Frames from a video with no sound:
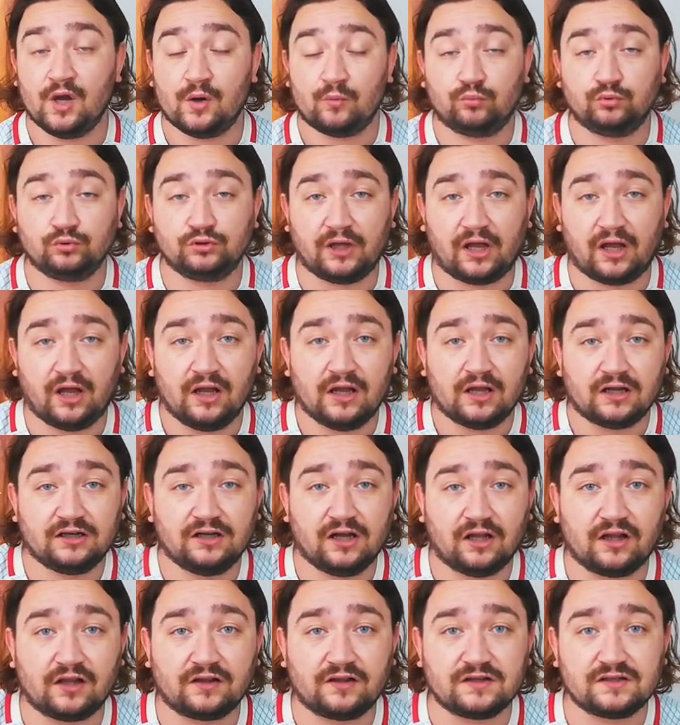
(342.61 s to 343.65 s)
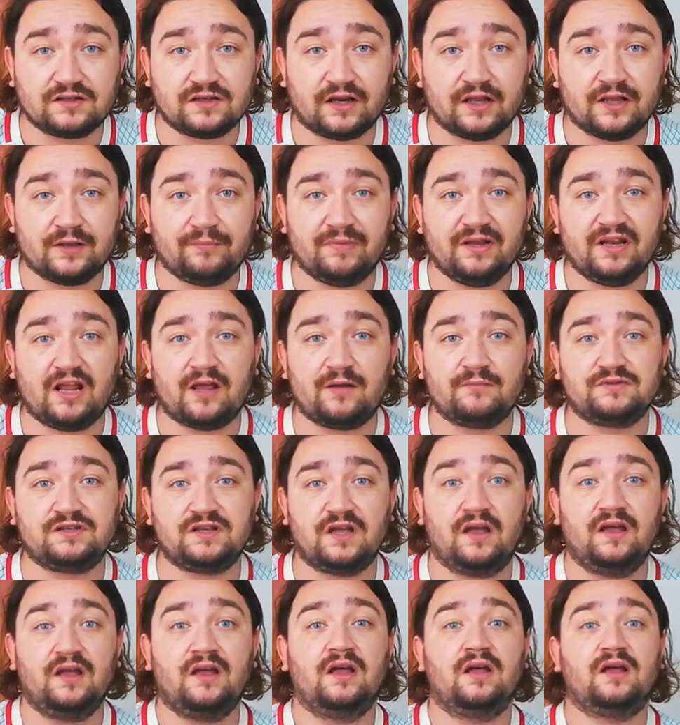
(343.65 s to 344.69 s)
Bu da Galatasaray'ı bir
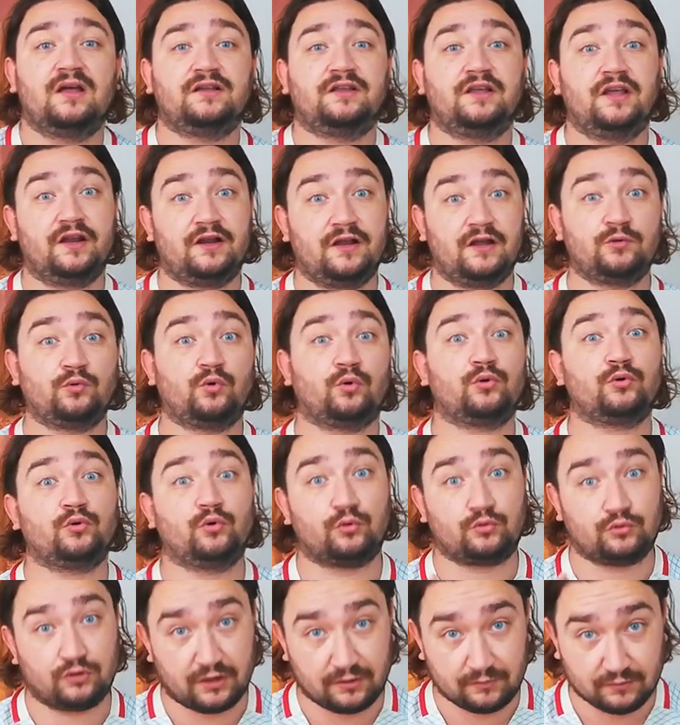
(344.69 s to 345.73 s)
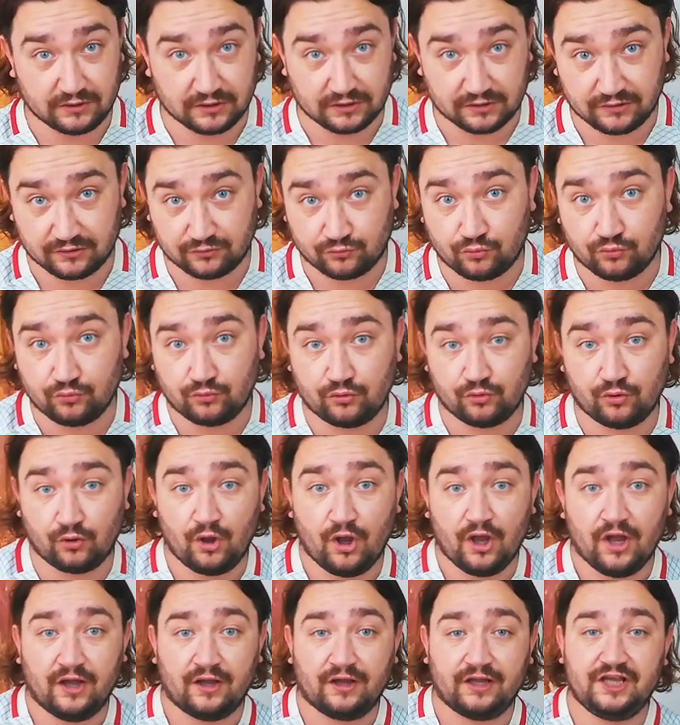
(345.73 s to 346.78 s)
nebze geriye doğru götürebilirdi. Çünkü
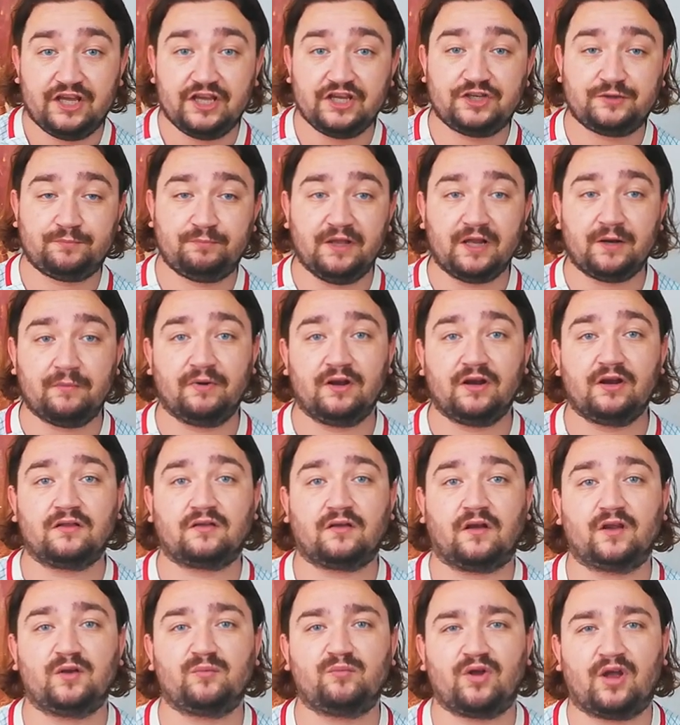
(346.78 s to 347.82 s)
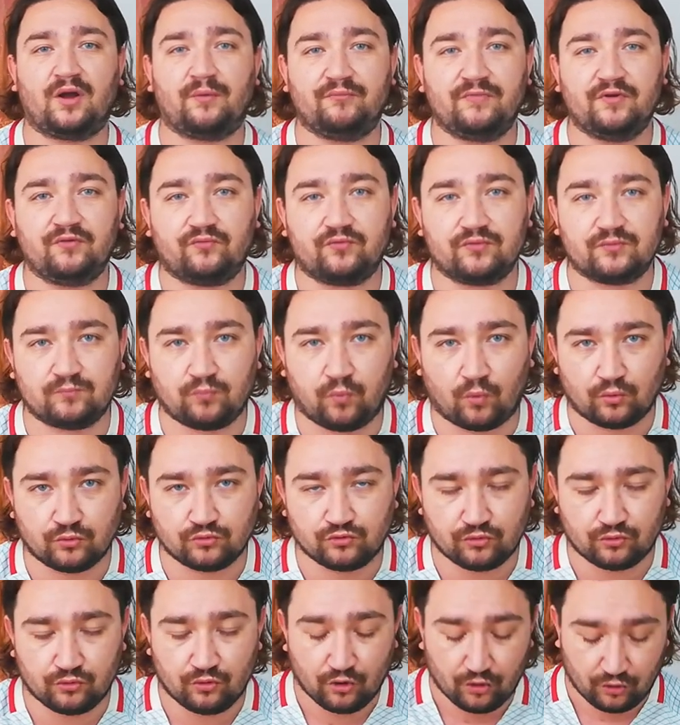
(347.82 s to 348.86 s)
hiç birbirini tanımayan bir
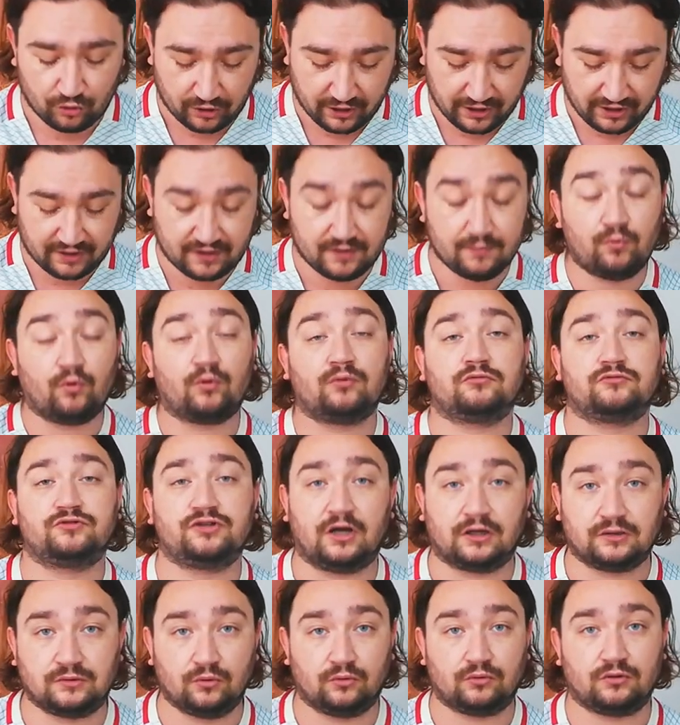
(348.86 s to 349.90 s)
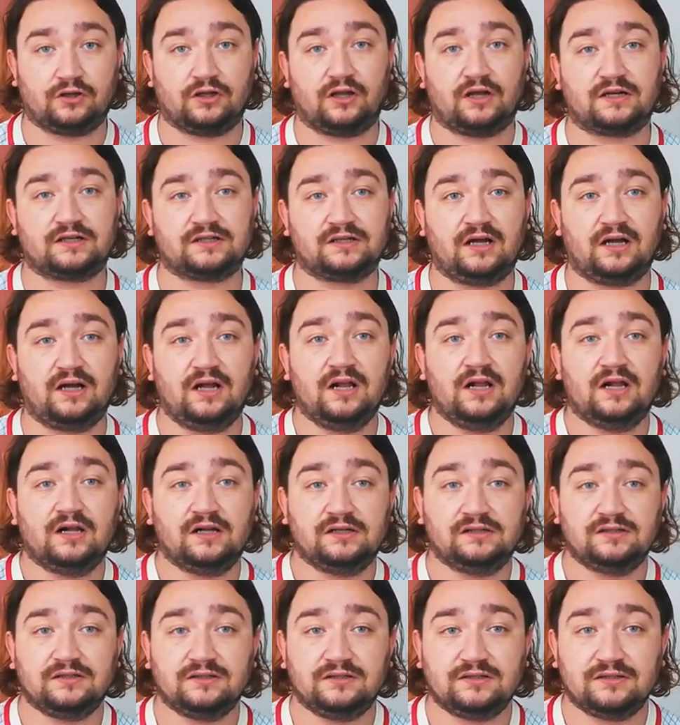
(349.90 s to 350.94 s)
futbolcu ekibi olacaktı oralarda
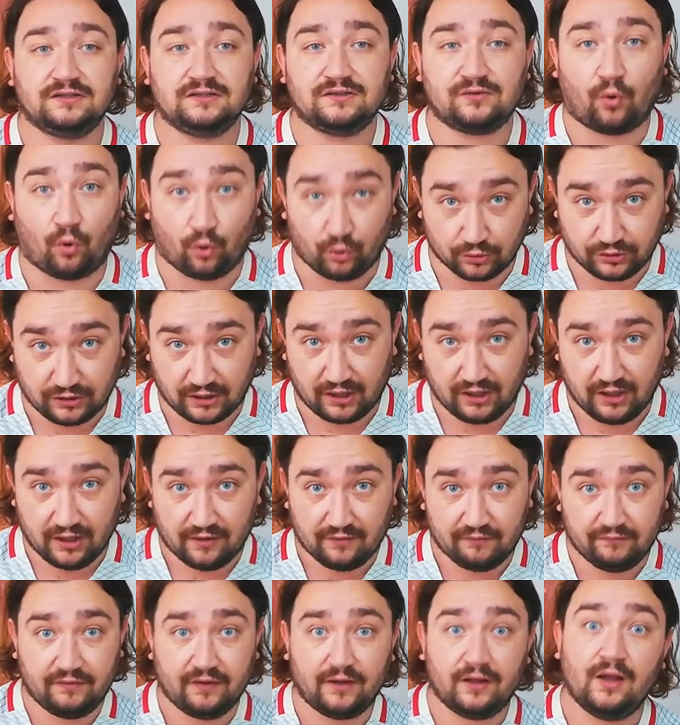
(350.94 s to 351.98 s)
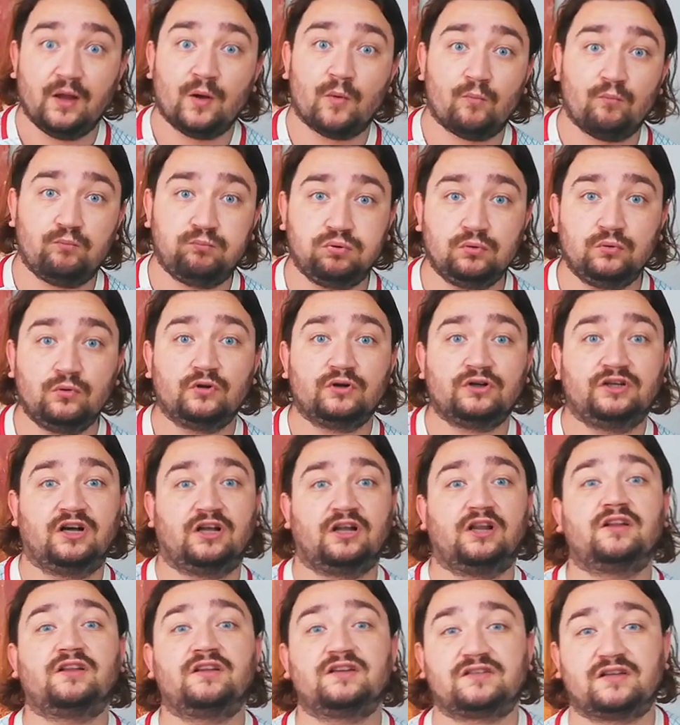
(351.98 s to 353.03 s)
e, orada ve bu
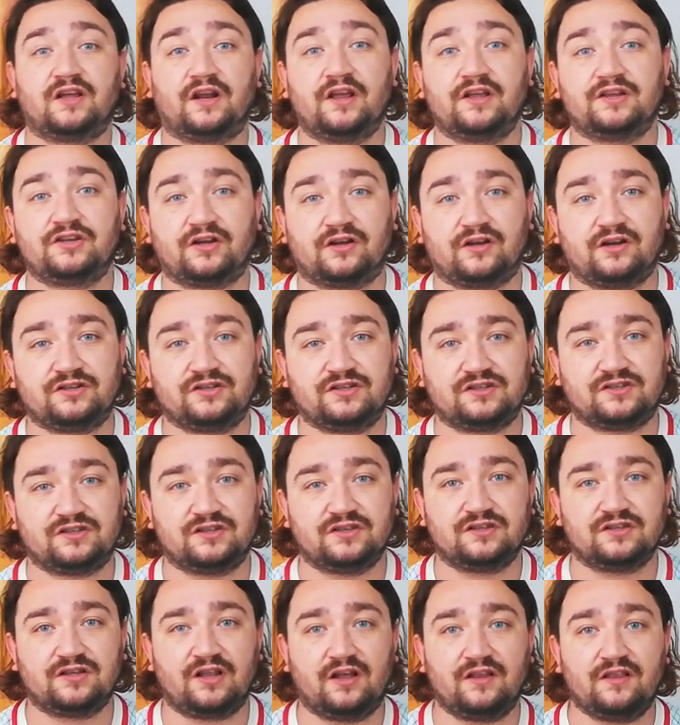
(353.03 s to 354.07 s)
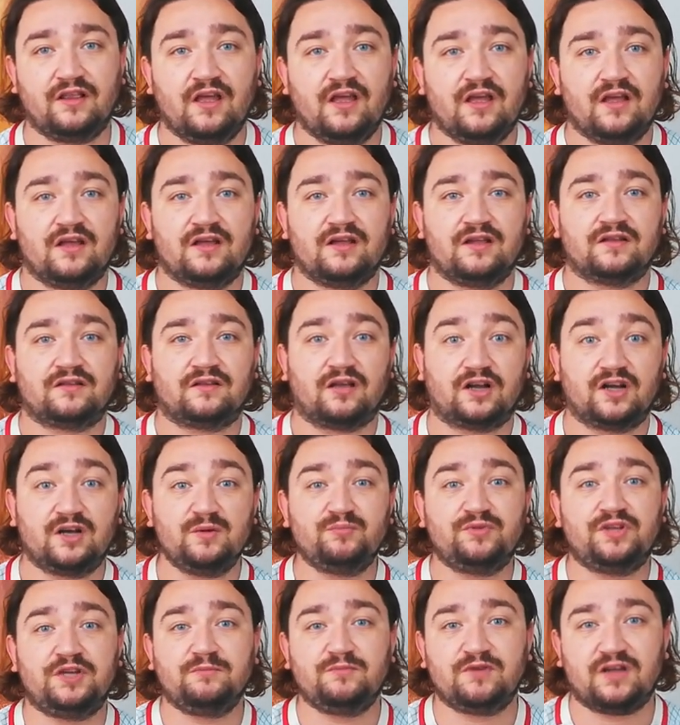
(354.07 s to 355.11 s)
Galatasaray açısından e,
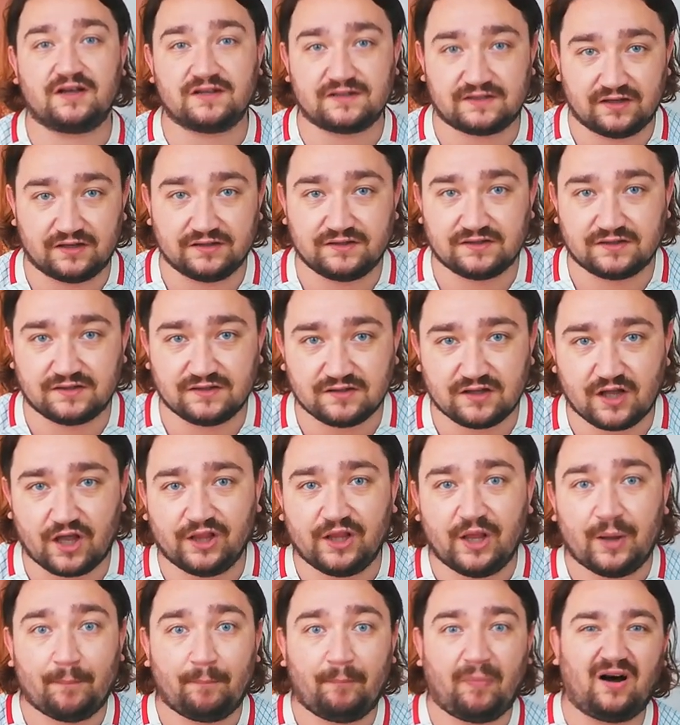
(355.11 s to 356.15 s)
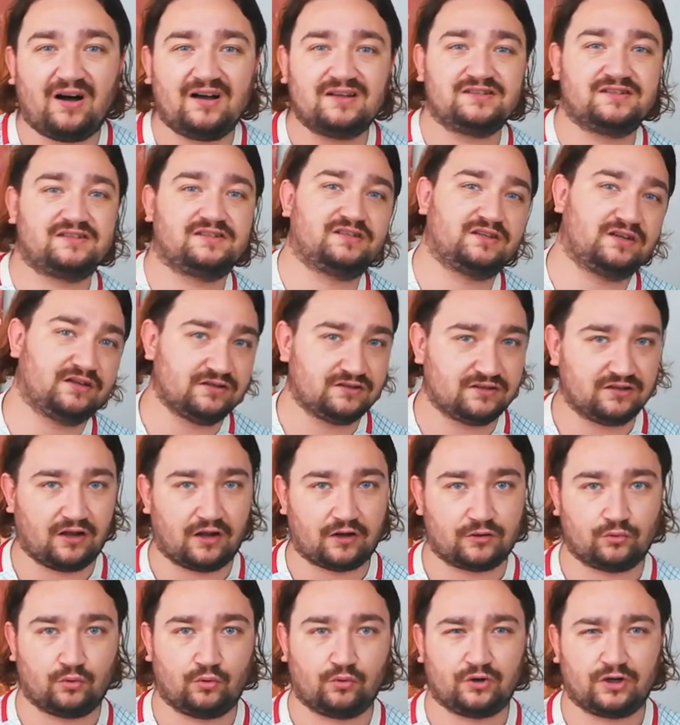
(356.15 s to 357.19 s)
takım kimyası açısından bazı
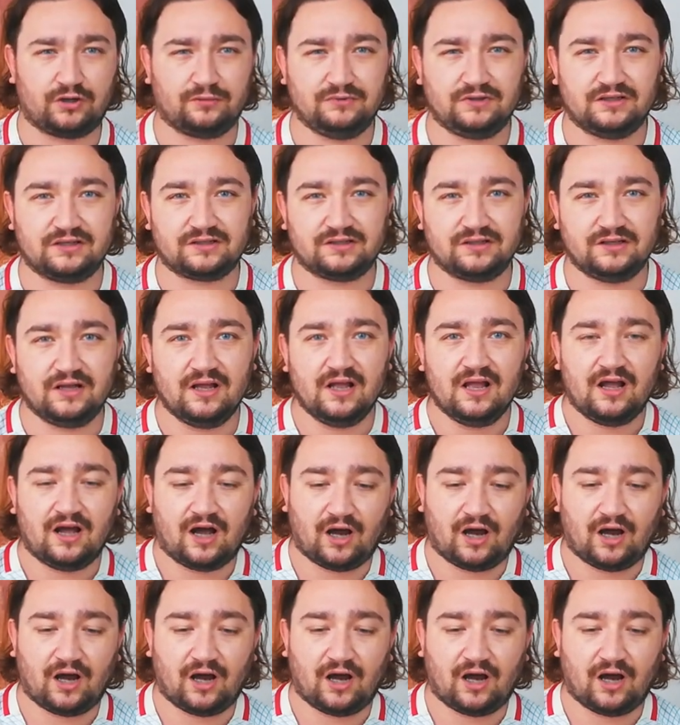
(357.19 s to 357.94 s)
sıkıntılar doğurabilirdi.